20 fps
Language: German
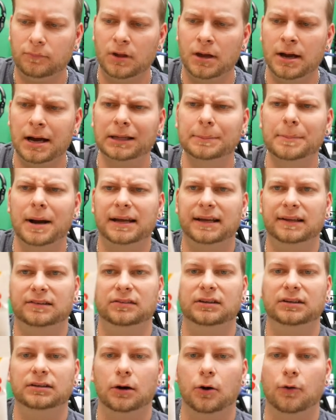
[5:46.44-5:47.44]
Ja, die mache ich jetzt
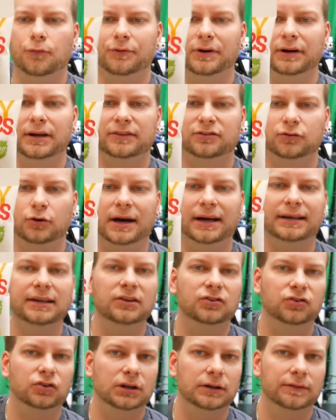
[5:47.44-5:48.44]
nicht auf, weil da ist noch
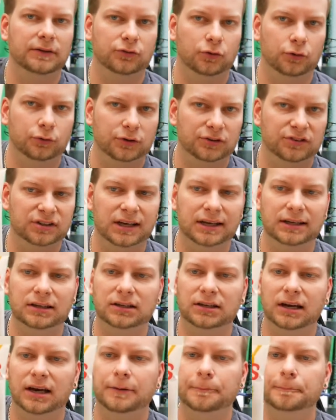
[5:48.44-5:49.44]
einiges drin, was ich euch noch zeigen
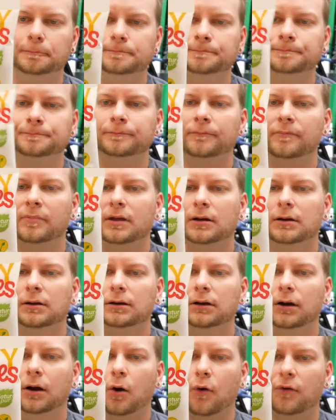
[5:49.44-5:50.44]
kann. Mhm.
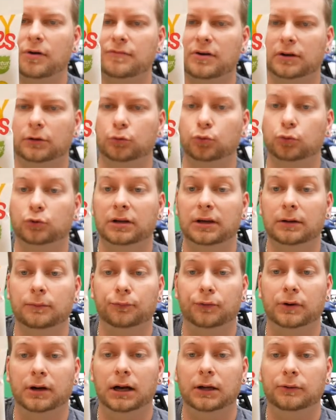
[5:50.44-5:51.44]
Auf jeden Fall
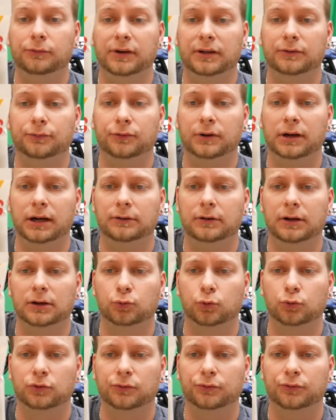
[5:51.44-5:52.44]
glutenfrei, fettfrei,
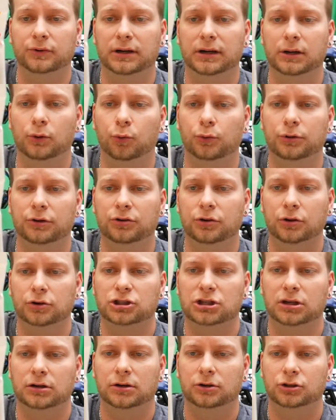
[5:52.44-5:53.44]
laktosefrei, ohne
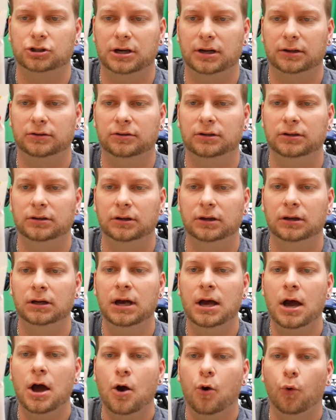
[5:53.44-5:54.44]
tierische Gelatine,
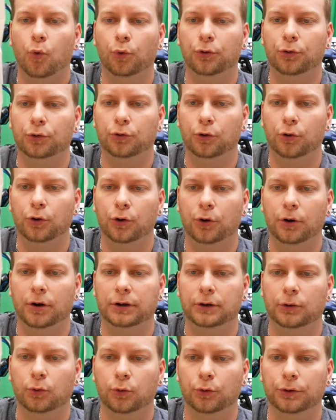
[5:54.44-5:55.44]
ohne
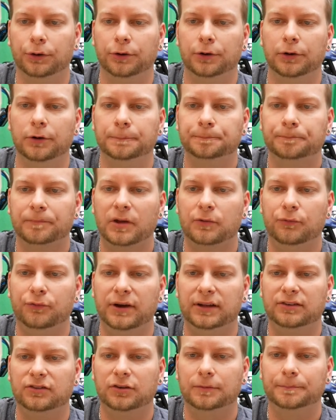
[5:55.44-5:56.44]
Gehirn, ohne
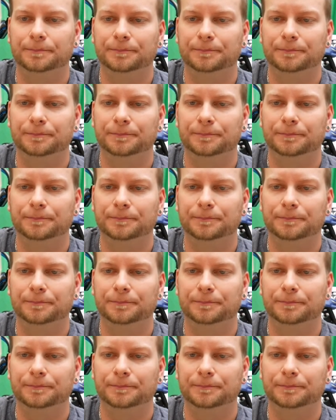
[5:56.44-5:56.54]
Fett,